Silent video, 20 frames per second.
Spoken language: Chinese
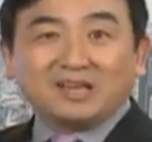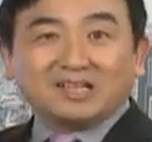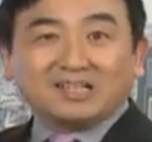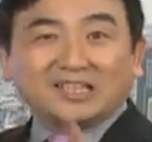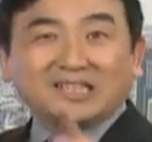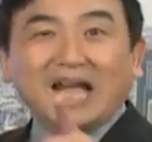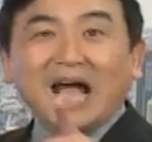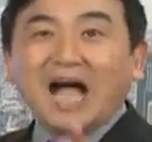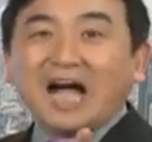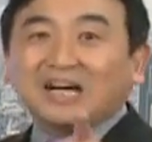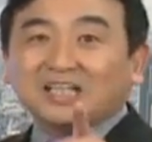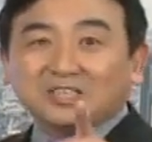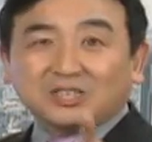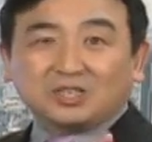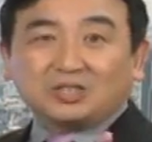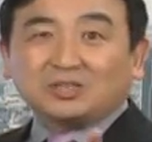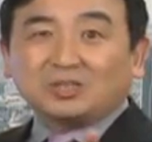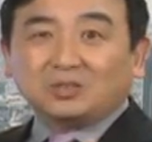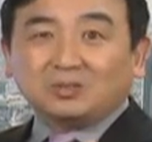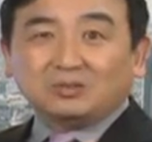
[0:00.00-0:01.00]
那个
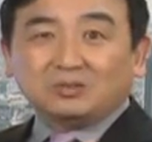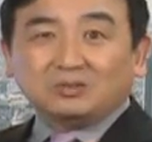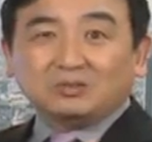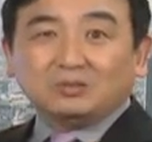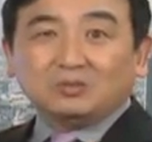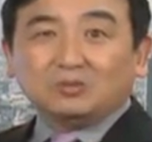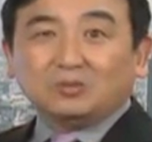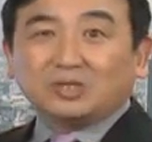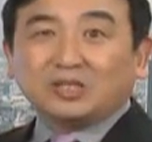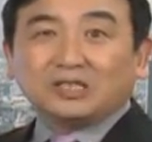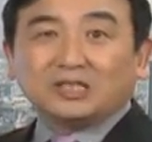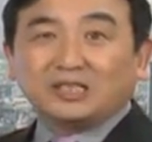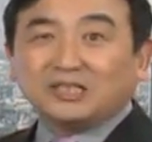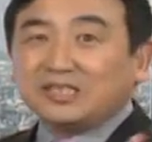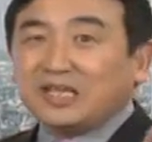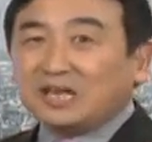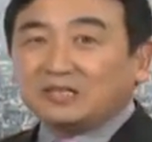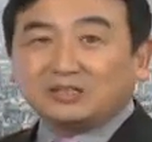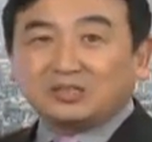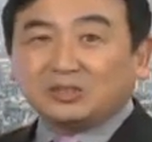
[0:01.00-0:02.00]
时候，我跟你
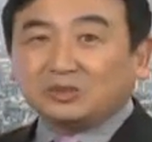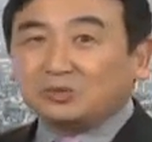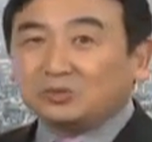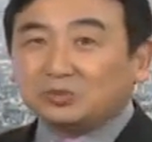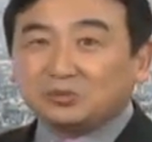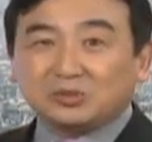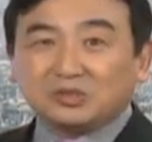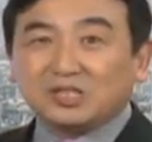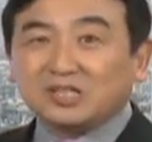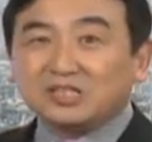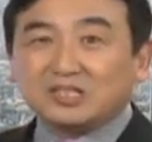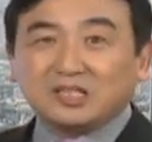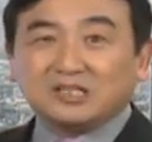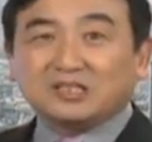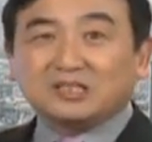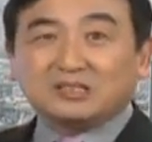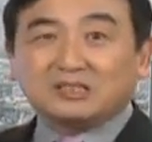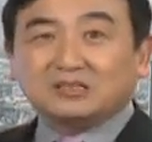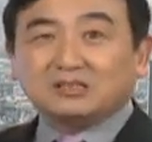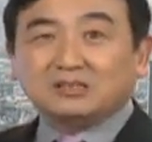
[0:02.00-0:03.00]
讲，就有深圳
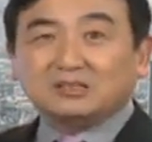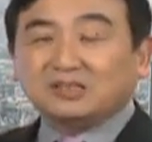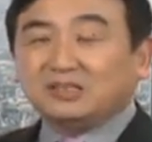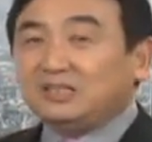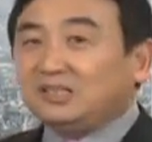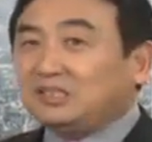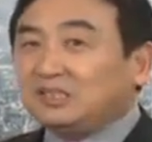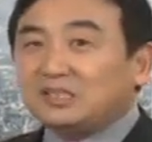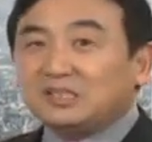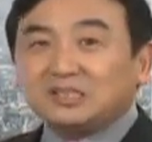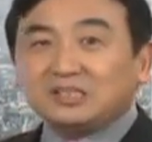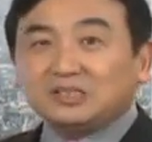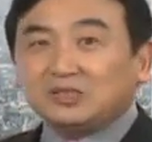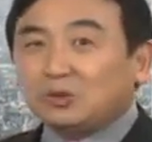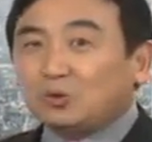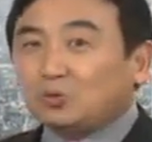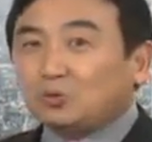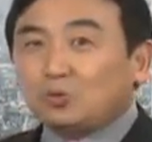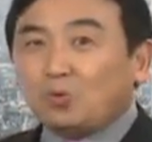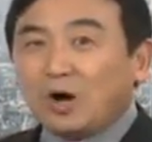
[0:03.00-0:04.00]
的，一定
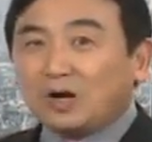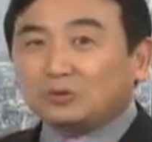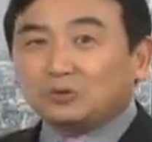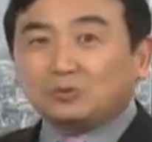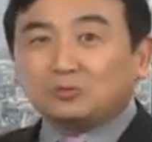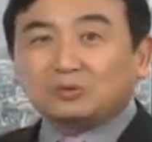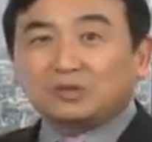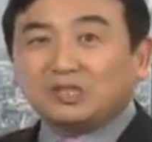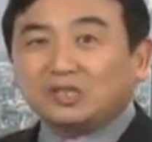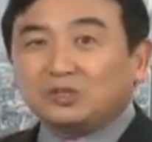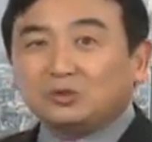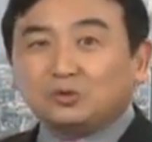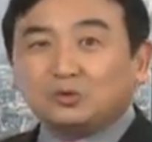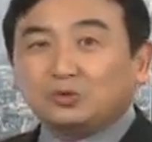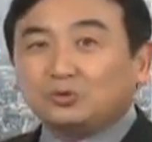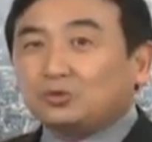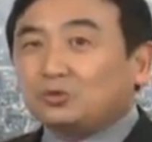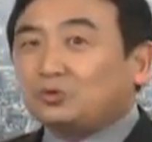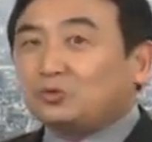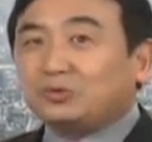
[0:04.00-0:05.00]
有广东地
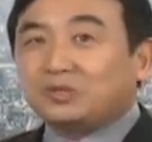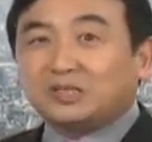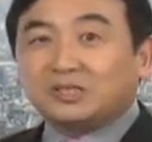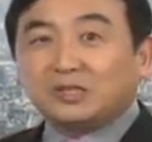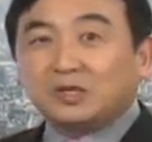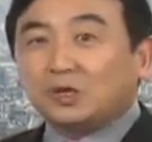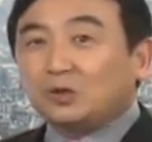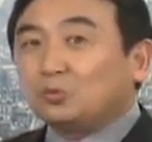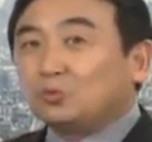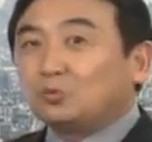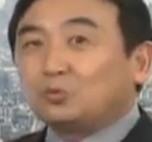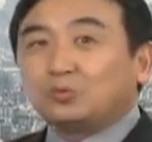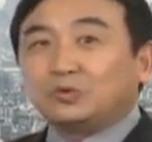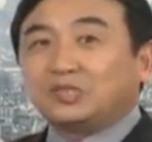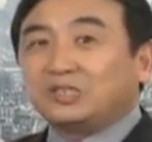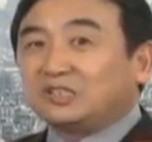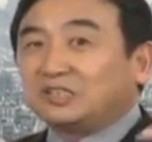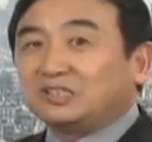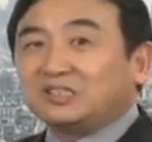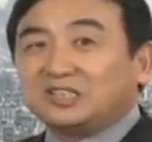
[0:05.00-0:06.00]
区去的武
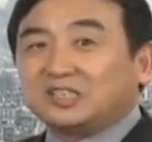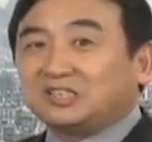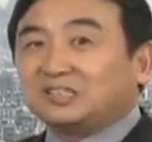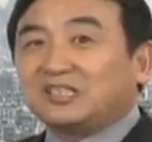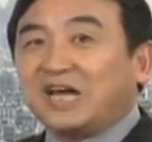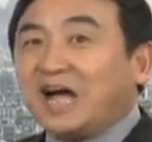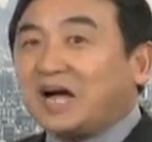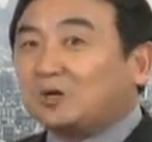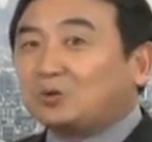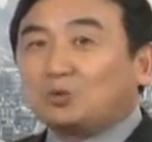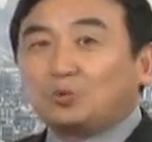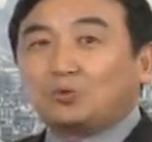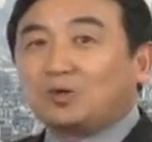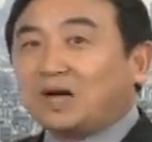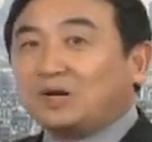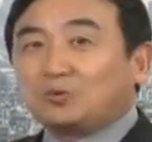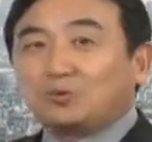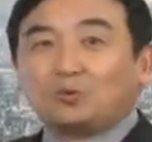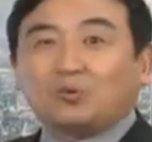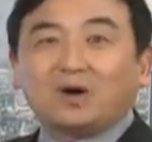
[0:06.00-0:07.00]
警、警察、公
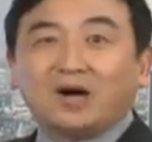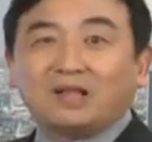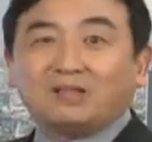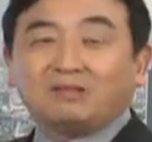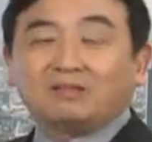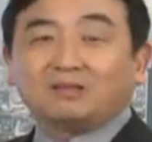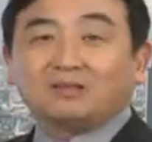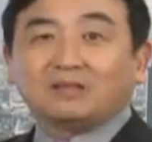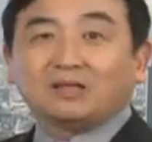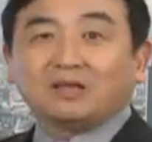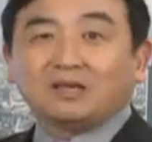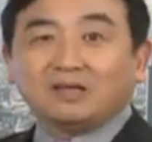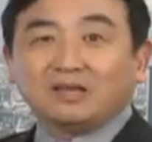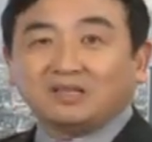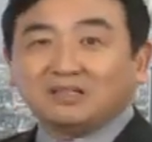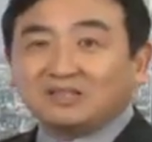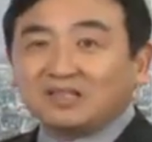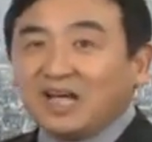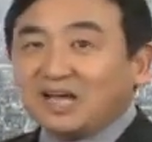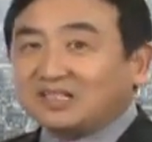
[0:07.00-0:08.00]
安、国安，
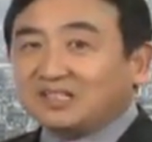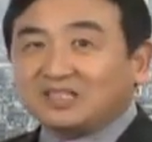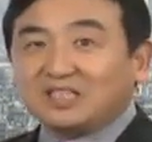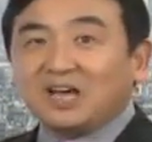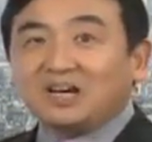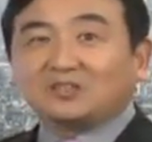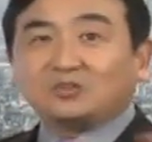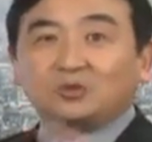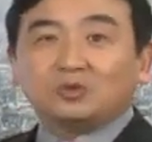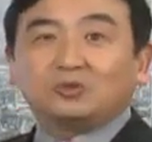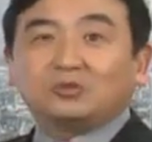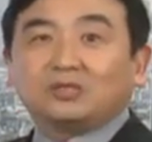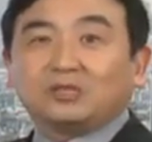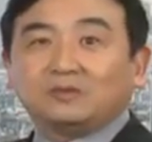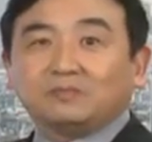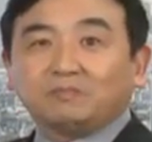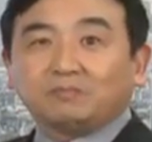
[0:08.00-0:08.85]
带着枪去的。